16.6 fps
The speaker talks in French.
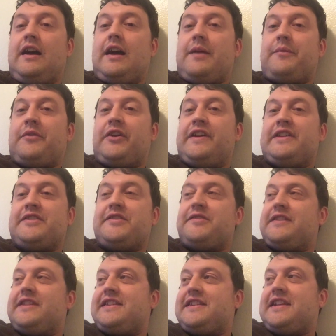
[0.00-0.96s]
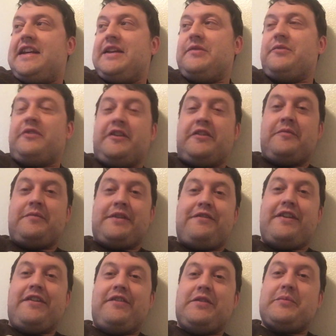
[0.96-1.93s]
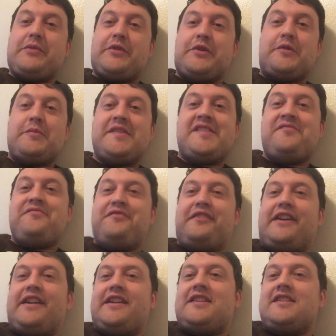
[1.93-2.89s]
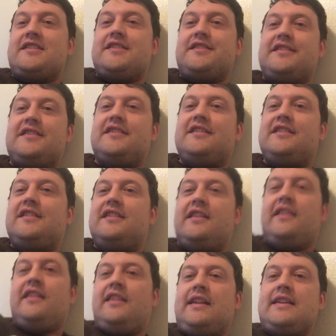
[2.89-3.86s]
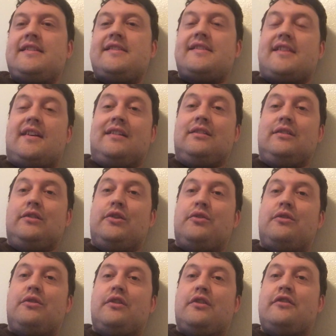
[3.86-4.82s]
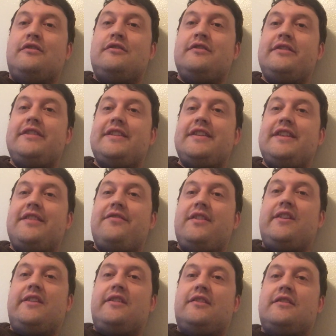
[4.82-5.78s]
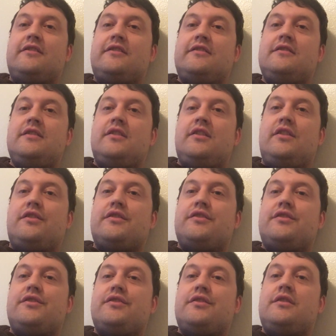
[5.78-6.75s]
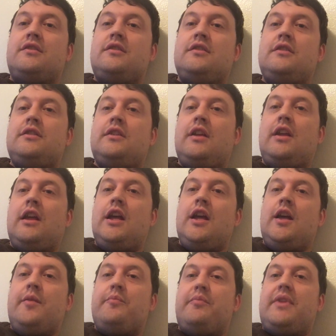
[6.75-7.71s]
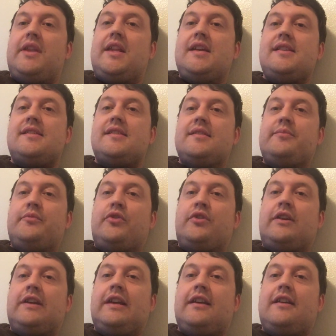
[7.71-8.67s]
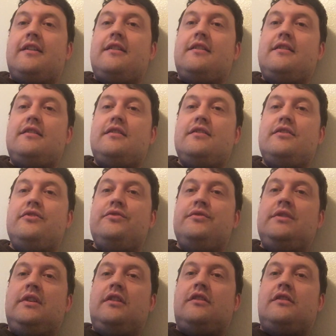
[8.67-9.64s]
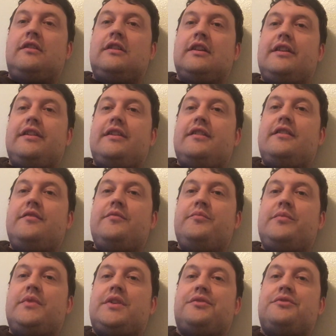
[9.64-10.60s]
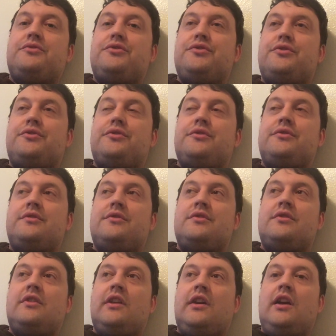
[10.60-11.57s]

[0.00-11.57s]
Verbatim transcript: I'm going to recite one of my favorite poems in French. Les sanglots longs des violons de l'automne blessent mon cœur d'une longueur monotone.